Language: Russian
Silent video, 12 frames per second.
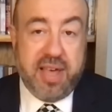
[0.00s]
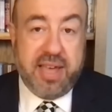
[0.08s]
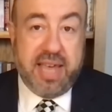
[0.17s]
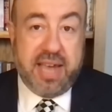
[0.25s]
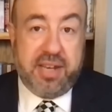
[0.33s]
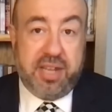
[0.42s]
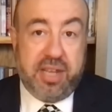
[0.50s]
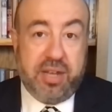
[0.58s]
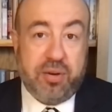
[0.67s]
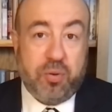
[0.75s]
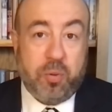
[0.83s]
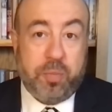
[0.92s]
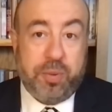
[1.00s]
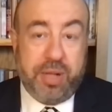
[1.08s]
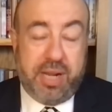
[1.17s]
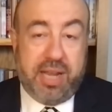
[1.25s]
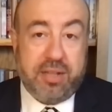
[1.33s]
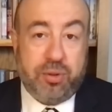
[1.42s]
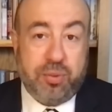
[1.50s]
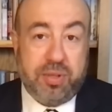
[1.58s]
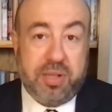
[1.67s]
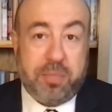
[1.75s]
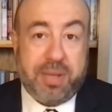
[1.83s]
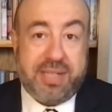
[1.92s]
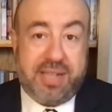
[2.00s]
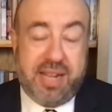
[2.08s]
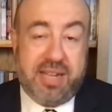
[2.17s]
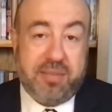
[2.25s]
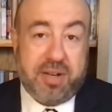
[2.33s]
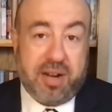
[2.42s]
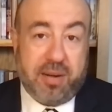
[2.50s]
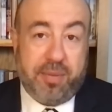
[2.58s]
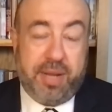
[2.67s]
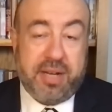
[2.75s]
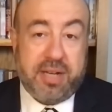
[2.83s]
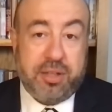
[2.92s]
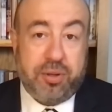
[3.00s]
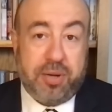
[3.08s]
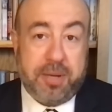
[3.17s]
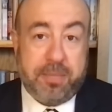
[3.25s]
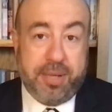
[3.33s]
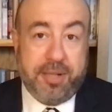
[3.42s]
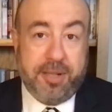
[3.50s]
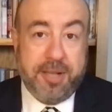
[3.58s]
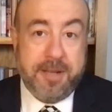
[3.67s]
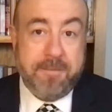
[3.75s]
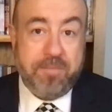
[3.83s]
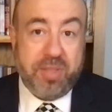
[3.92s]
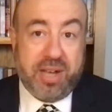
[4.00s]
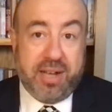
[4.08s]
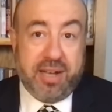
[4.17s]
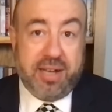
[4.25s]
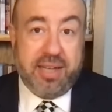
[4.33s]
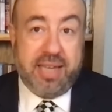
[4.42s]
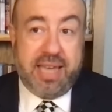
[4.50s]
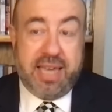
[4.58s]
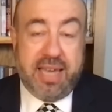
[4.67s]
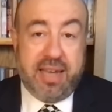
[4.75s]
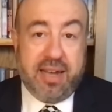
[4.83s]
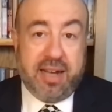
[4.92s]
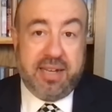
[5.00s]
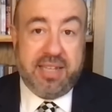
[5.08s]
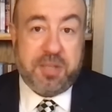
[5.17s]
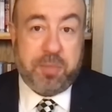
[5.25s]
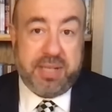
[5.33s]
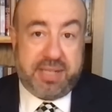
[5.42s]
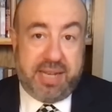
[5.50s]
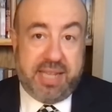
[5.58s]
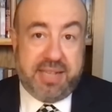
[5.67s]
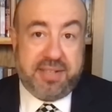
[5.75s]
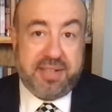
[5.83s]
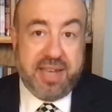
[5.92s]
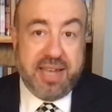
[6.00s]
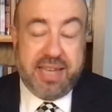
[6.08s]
И они уплыли оттуда на последнем корабле, который был, а, и они спаслись.